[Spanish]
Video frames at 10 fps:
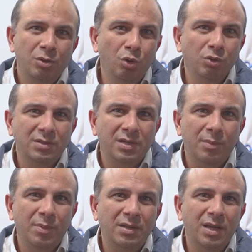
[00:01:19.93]
donde se
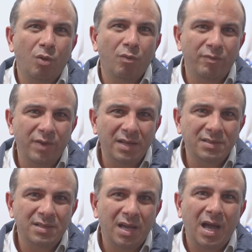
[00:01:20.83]
les brinde
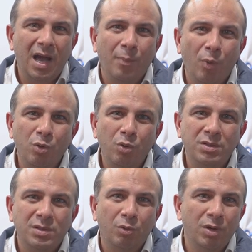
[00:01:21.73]
confianza, apoyo
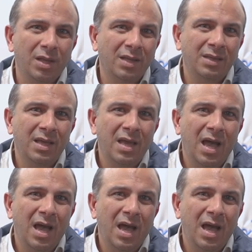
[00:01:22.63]
y seguridad